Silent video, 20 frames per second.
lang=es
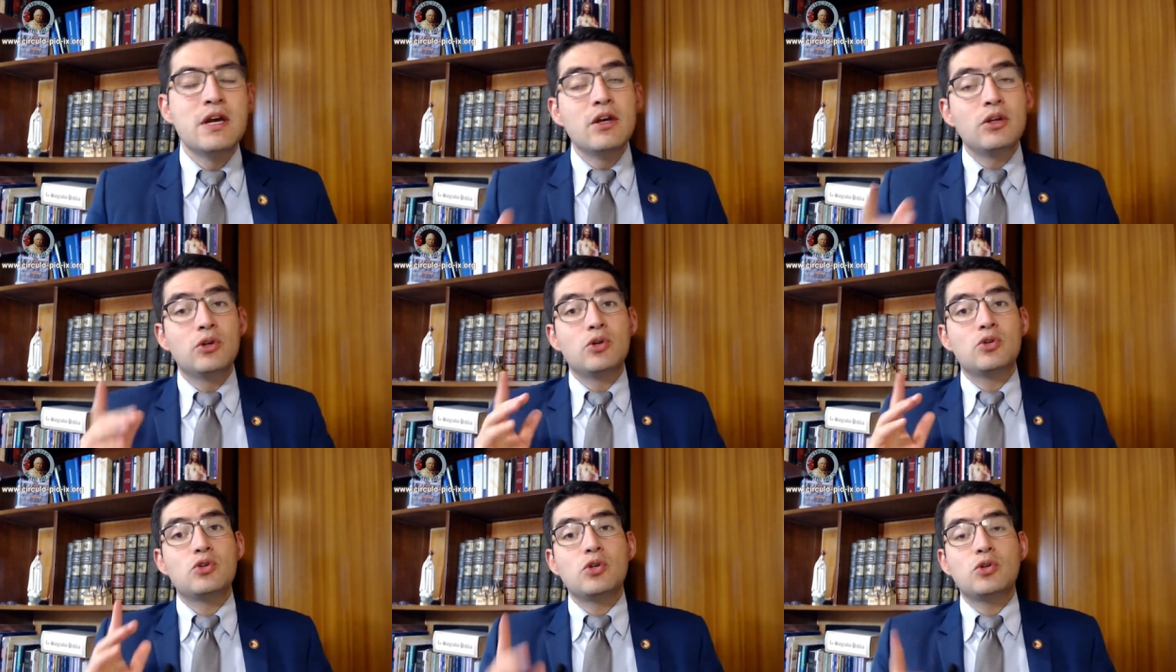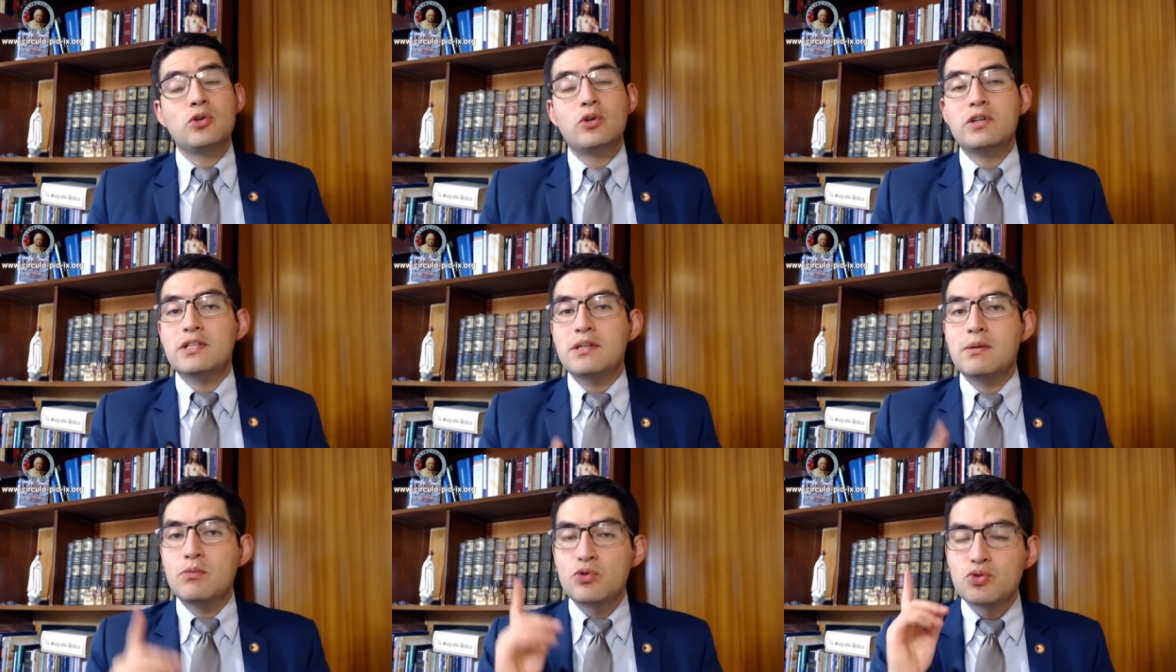Nosotros
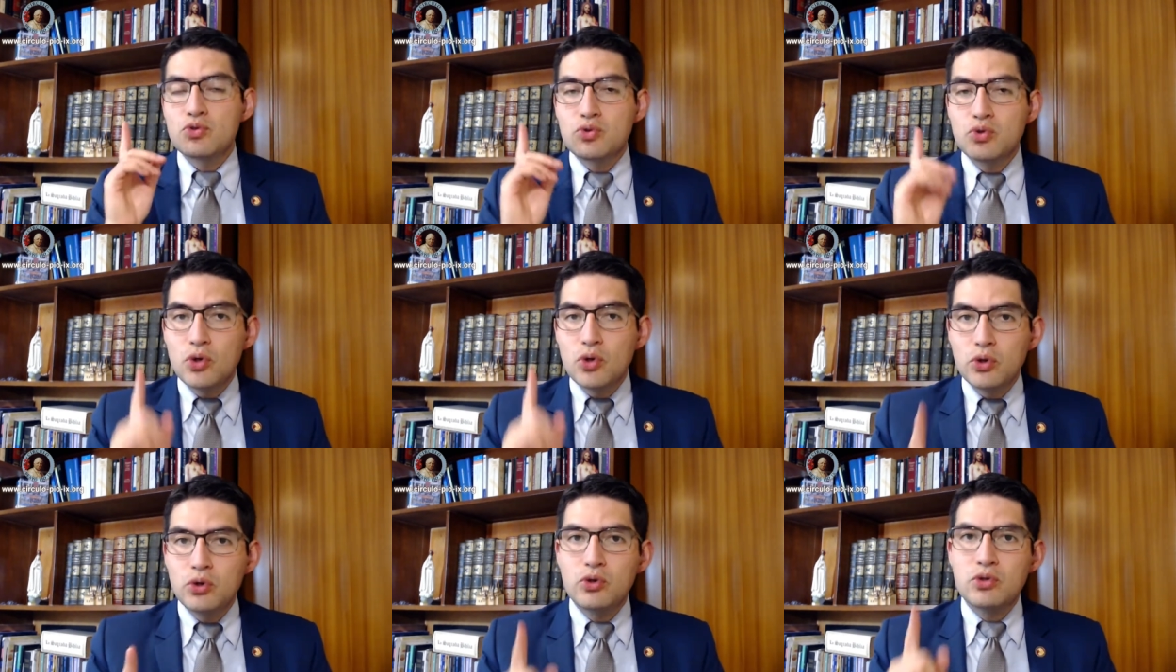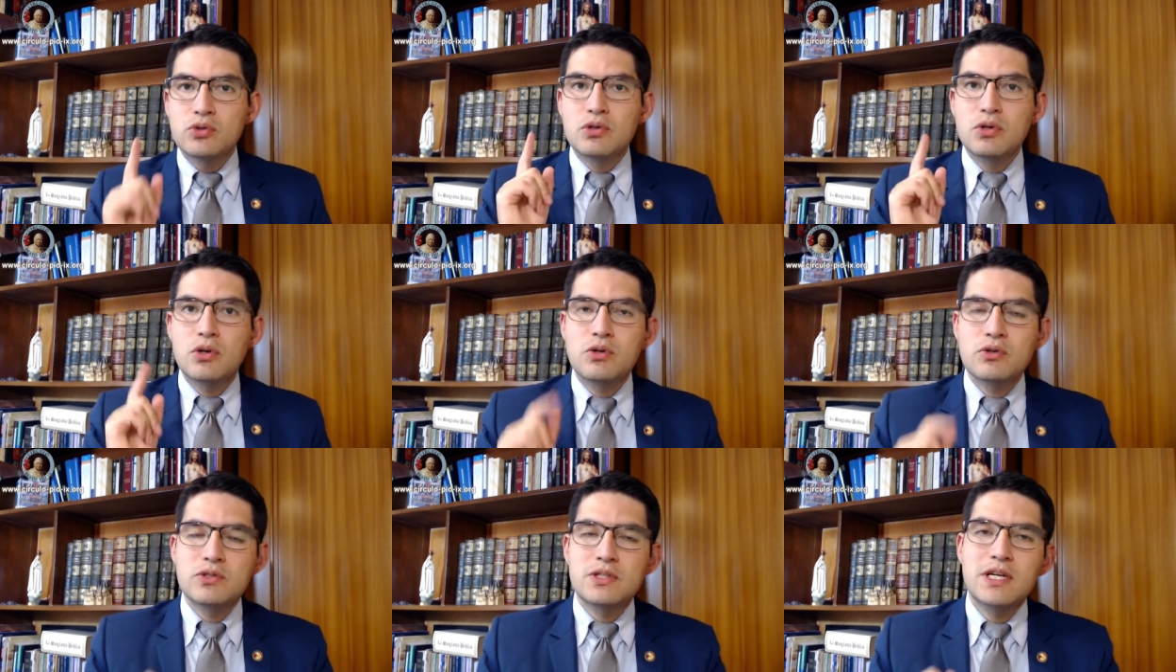rezamos todos
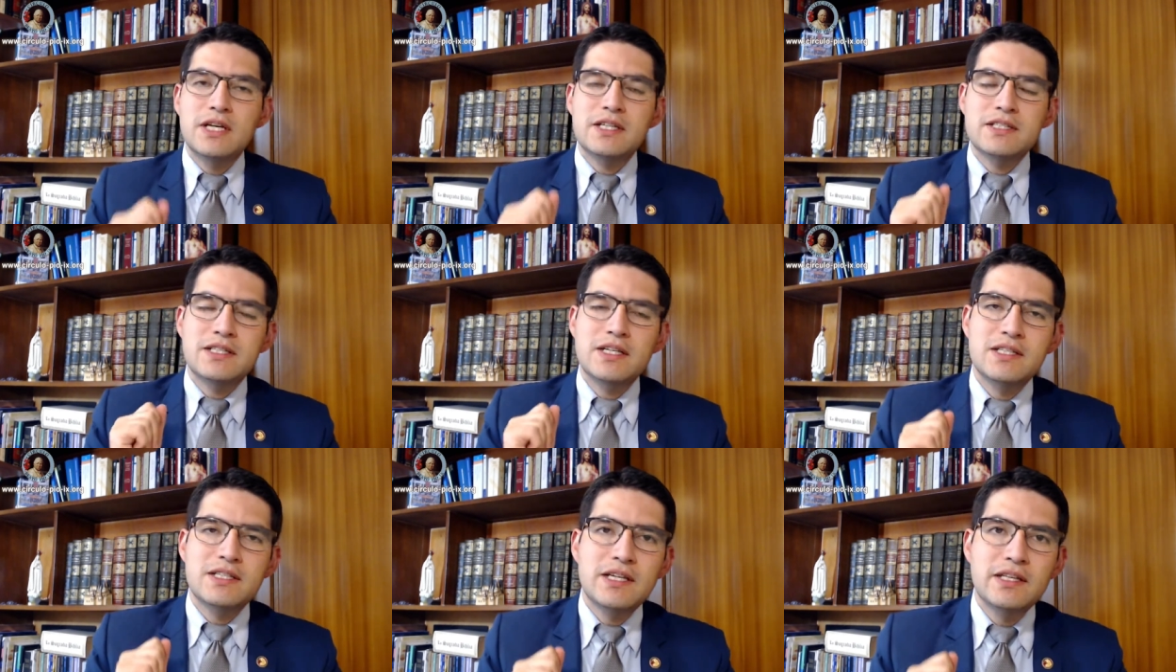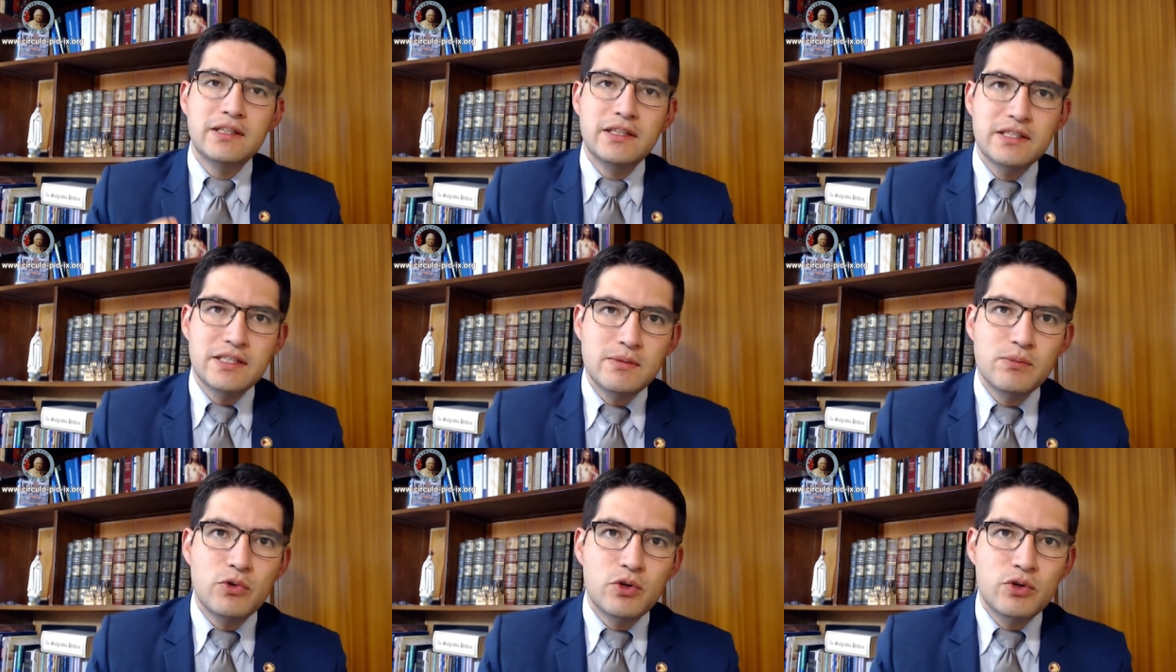los días el
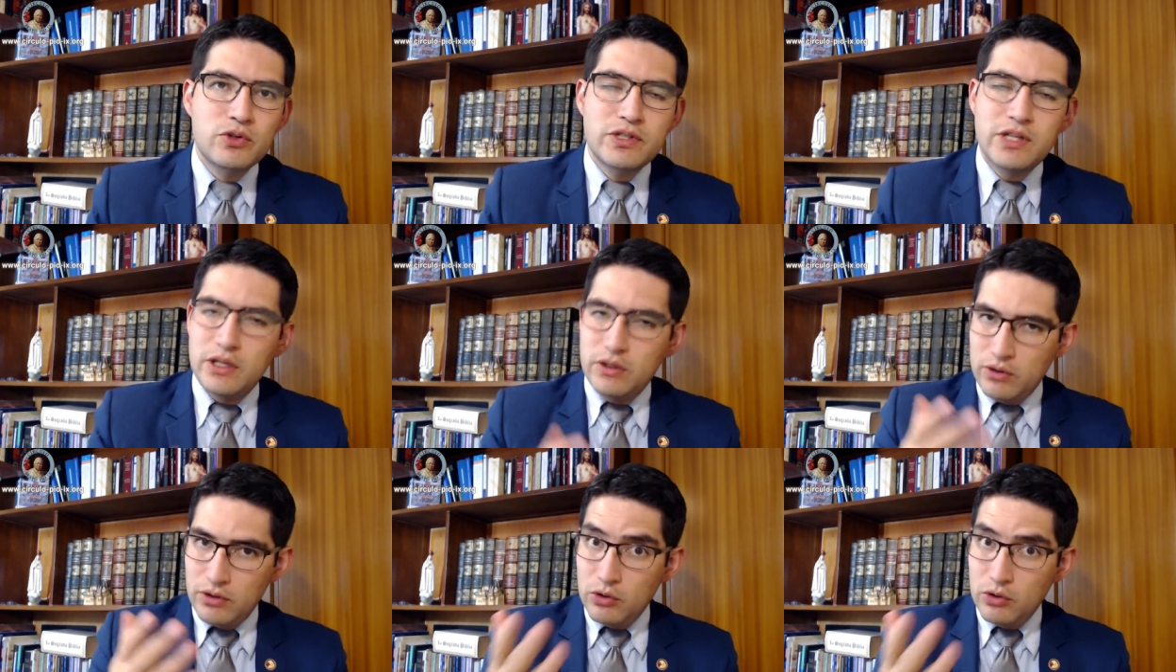Santísimo Rosario y lo